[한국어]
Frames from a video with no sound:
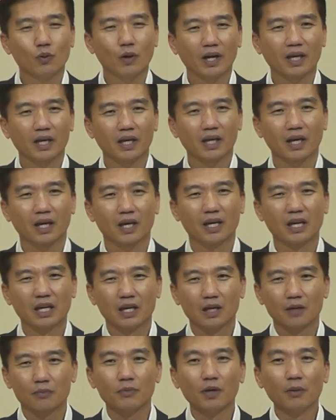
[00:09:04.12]
왕에게
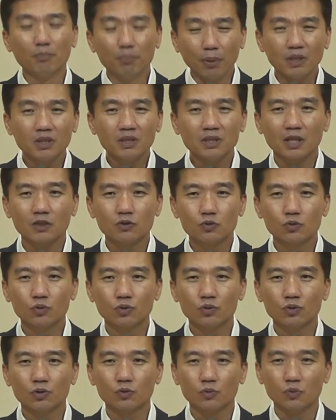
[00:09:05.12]
몇 번이나
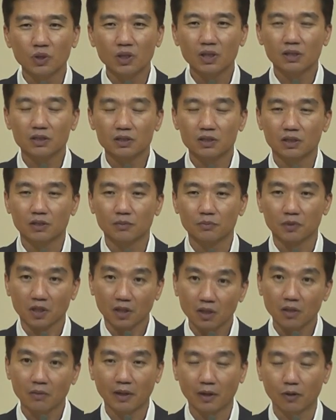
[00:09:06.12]
죽을 위기를 지금
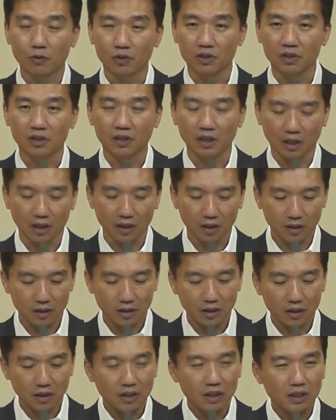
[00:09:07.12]
경험하고 있는데
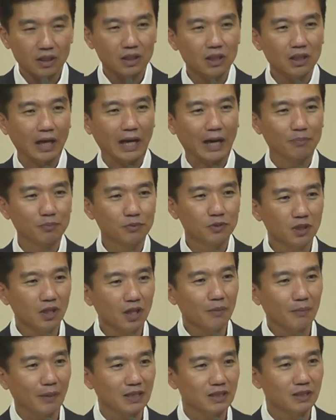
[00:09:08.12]
이
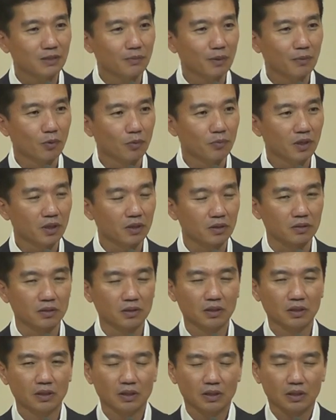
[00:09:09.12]
앞전에 말씀해 보면
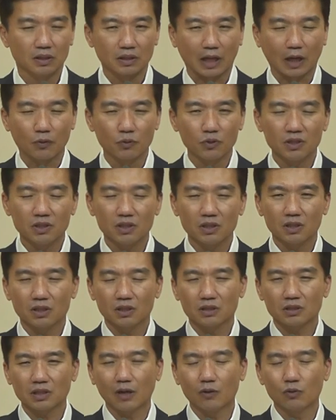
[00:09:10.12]
다윗이
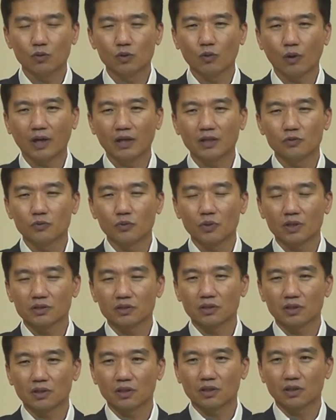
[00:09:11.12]
사울 왕을
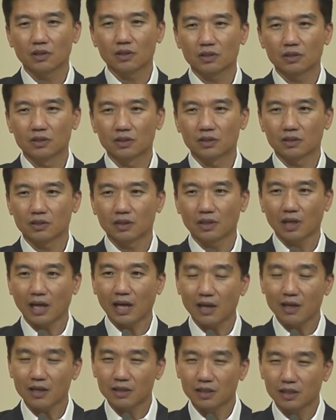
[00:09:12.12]
위해서
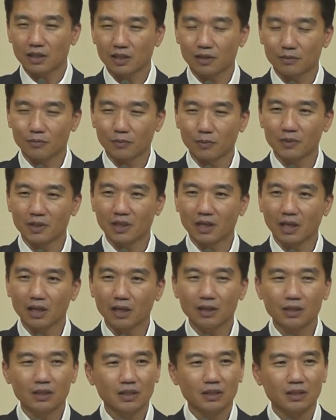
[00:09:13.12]
그이 뭡니까
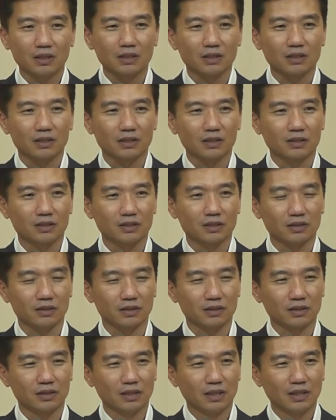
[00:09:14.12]
그,
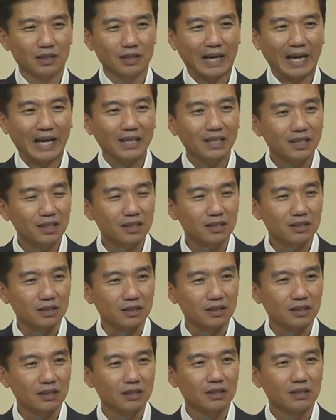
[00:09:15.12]
그
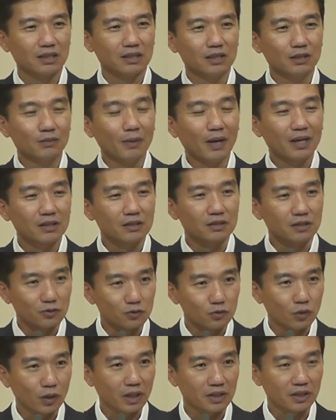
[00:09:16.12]
악기를 음악을
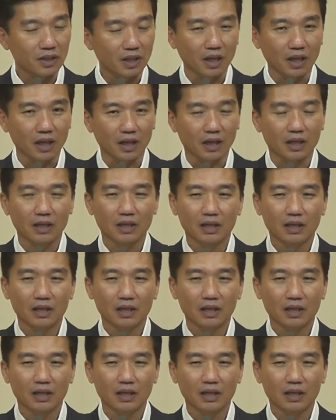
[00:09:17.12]
연주할 때